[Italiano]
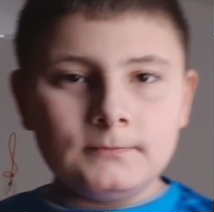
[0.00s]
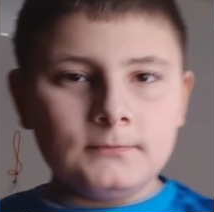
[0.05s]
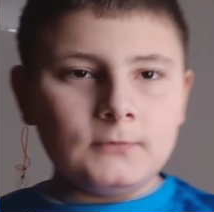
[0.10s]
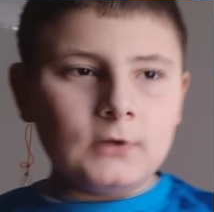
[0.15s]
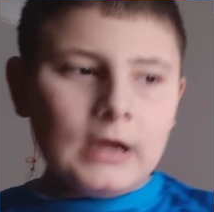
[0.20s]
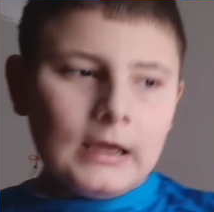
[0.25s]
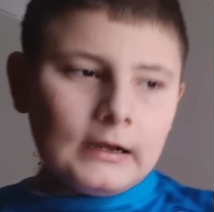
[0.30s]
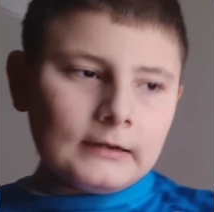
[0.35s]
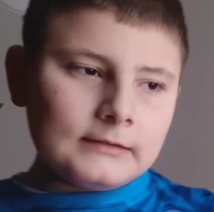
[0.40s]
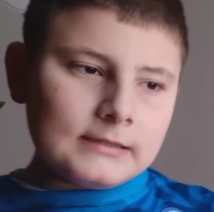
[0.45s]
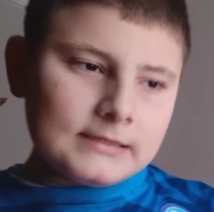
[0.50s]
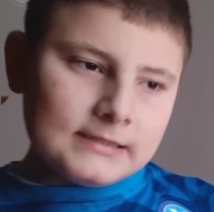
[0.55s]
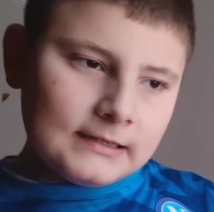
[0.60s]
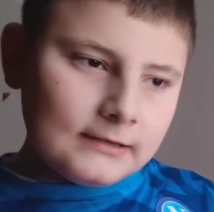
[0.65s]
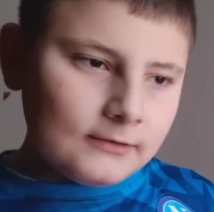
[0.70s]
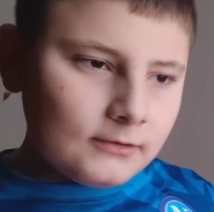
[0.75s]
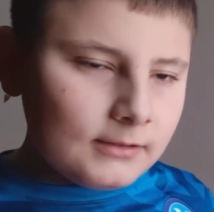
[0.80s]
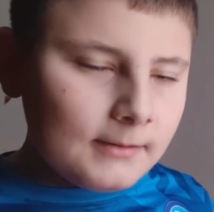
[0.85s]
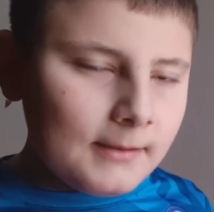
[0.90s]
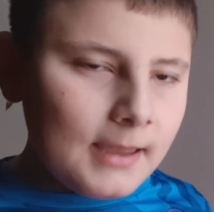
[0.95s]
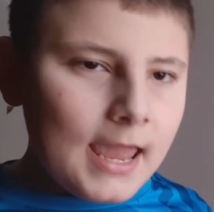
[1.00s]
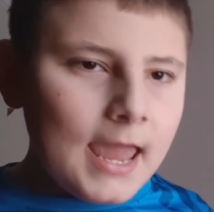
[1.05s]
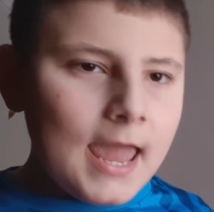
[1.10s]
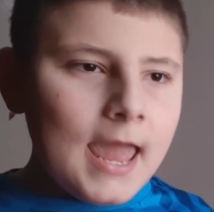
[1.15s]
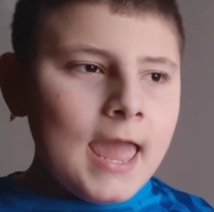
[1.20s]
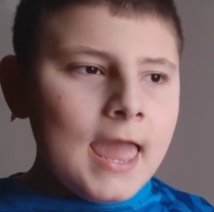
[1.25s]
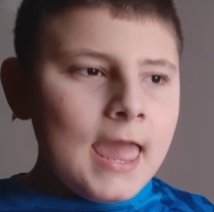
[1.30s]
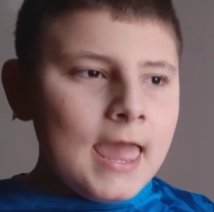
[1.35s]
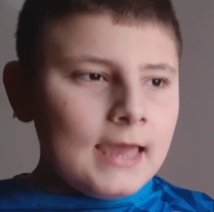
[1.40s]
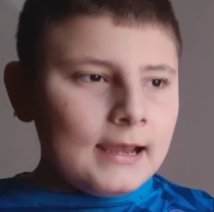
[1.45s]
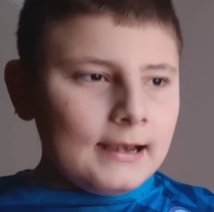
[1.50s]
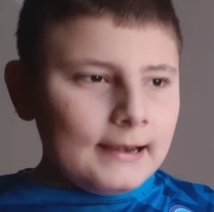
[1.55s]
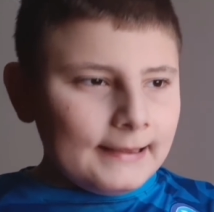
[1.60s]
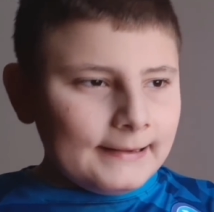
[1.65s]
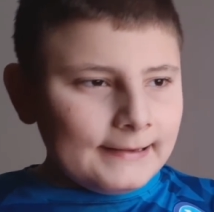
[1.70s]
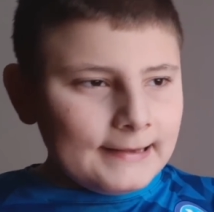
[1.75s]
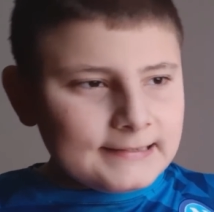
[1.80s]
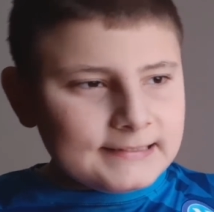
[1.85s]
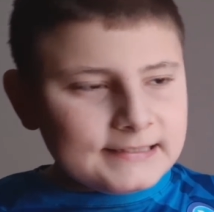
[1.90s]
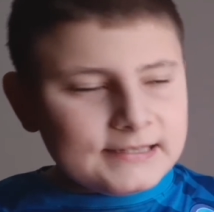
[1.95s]
Guarda, secondo me la
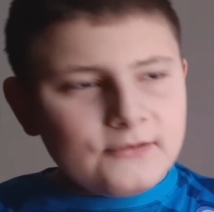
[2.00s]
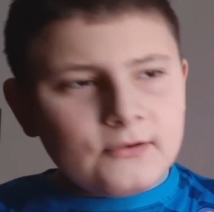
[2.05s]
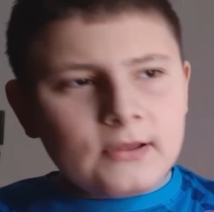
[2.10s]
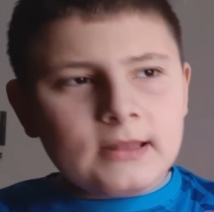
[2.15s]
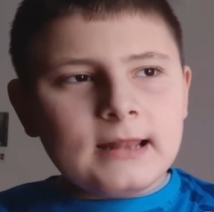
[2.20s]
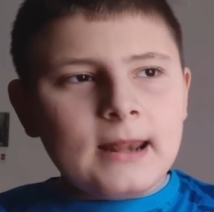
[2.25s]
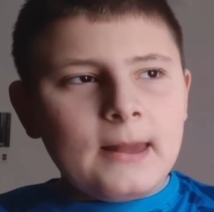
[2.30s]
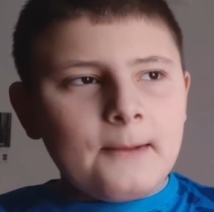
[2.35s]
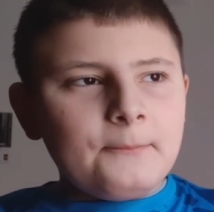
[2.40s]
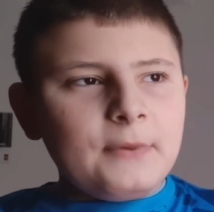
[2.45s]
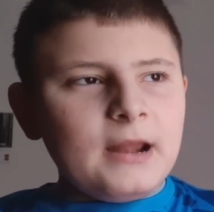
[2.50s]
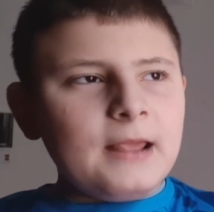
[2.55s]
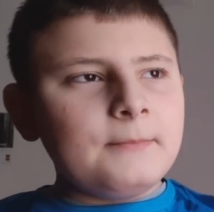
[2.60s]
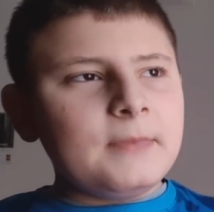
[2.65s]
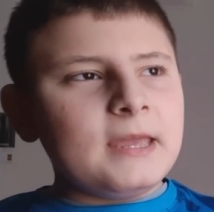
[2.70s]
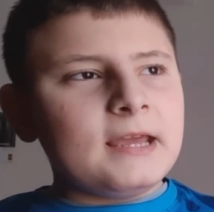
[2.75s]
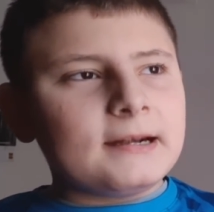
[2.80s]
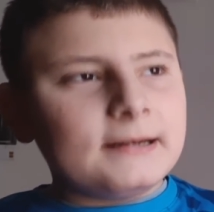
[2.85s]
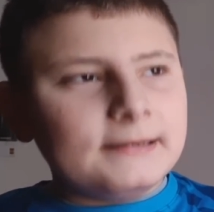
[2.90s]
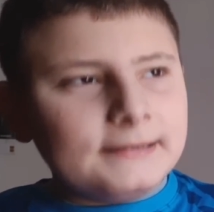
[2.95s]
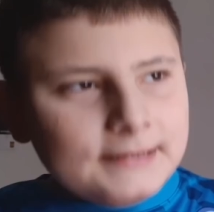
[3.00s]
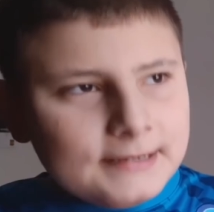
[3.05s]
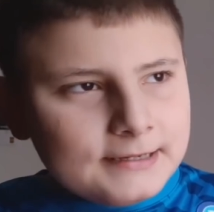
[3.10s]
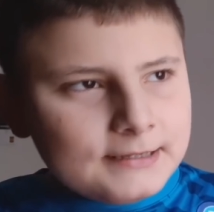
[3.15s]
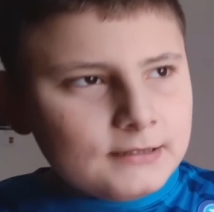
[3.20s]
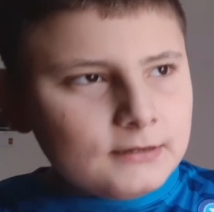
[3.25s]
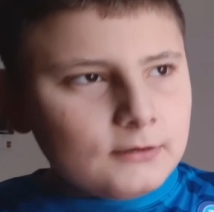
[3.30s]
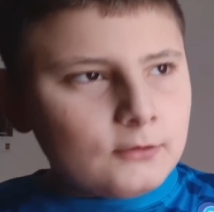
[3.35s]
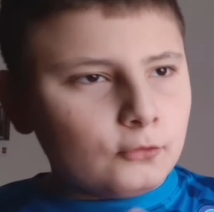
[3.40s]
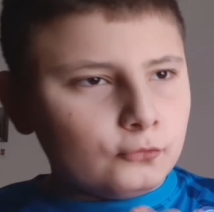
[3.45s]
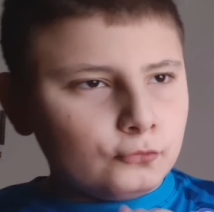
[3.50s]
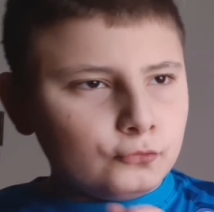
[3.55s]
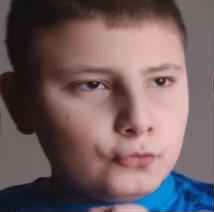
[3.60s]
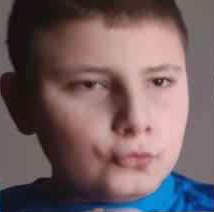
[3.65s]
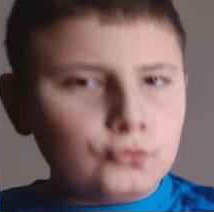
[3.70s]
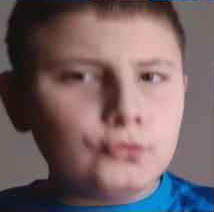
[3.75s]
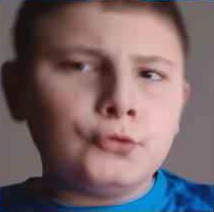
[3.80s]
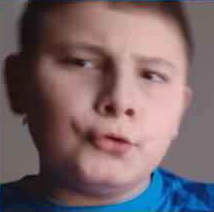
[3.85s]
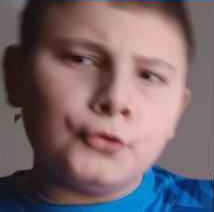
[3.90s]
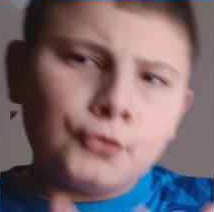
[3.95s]
classifica della Premier League con
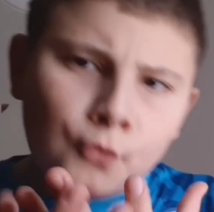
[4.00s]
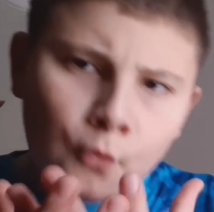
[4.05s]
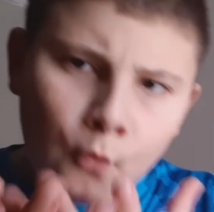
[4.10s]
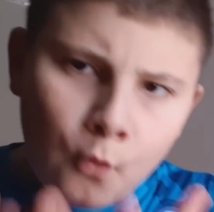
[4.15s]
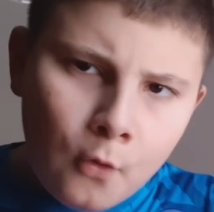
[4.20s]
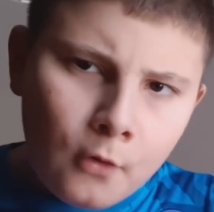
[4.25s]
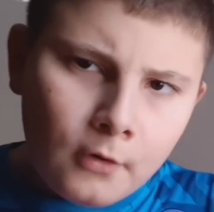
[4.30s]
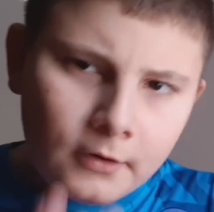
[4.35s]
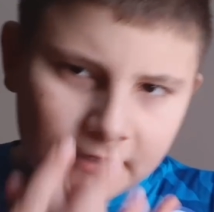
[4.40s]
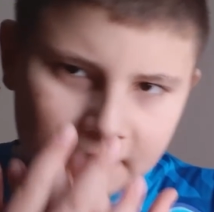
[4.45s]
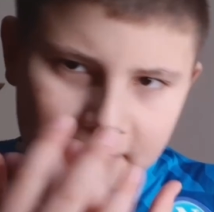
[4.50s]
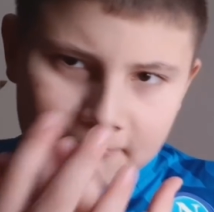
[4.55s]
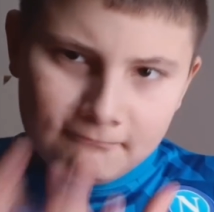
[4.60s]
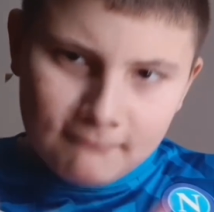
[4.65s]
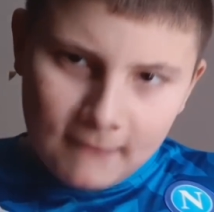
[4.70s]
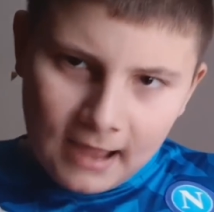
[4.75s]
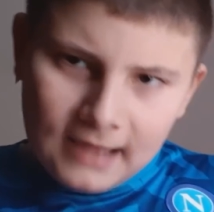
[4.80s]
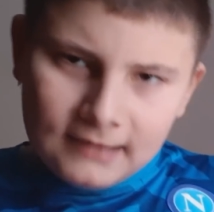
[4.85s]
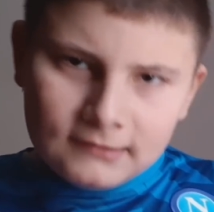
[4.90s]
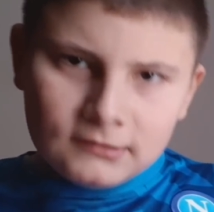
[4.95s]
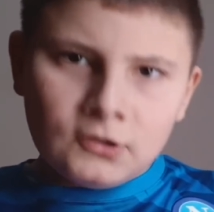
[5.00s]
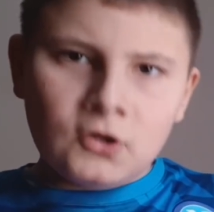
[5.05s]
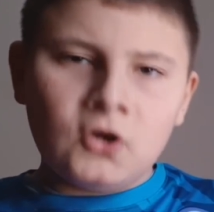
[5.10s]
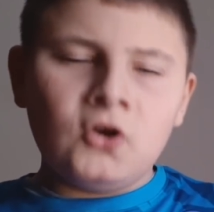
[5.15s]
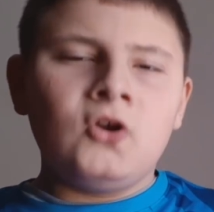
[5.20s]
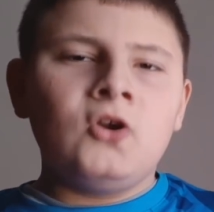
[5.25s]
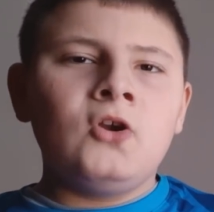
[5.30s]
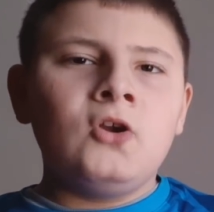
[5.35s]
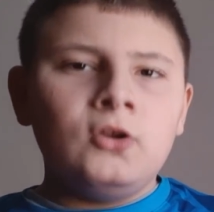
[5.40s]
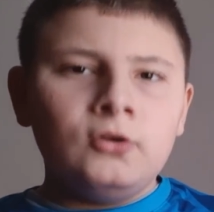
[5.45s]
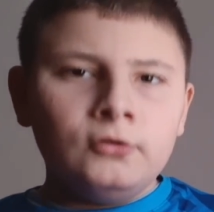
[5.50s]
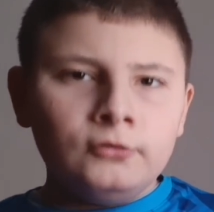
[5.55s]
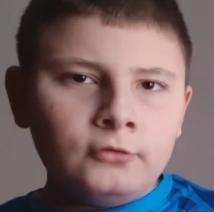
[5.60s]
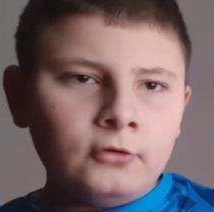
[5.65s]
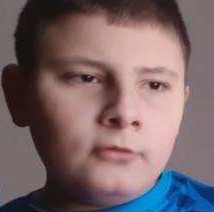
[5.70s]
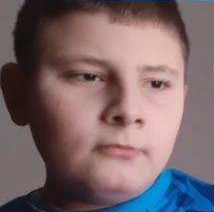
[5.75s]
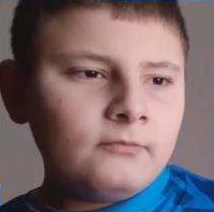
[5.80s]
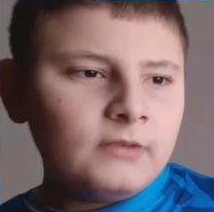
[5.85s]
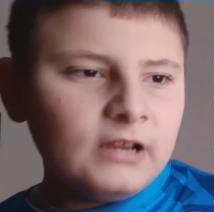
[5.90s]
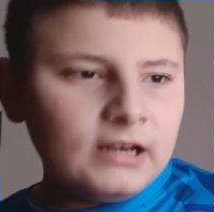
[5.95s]
tutto il cuore in mano
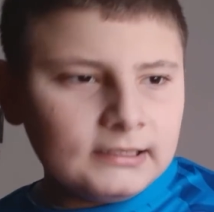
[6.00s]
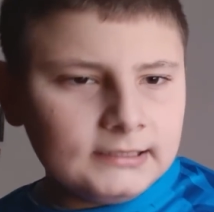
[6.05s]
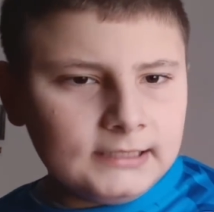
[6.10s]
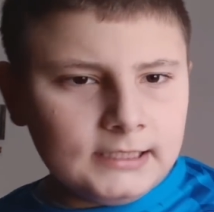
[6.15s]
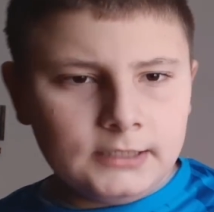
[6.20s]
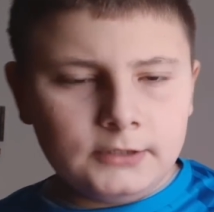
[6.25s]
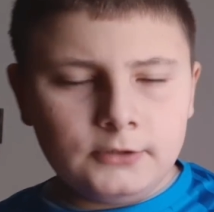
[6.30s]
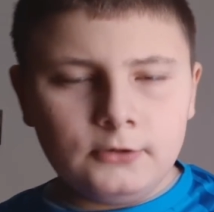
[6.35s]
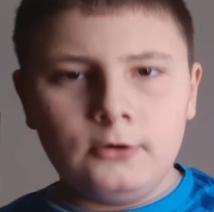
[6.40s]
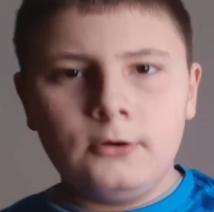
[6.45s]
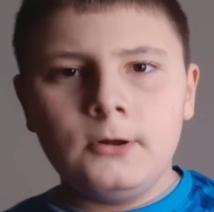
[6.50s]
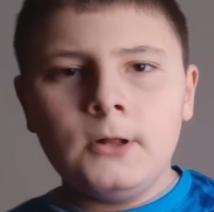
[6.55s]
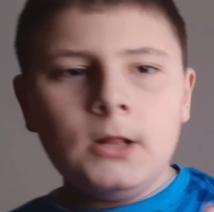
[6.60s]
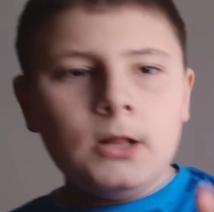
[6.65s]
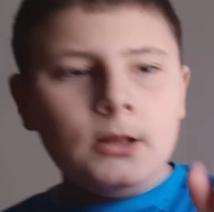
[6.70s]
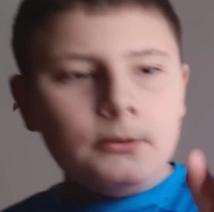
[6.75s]
non ve la dico,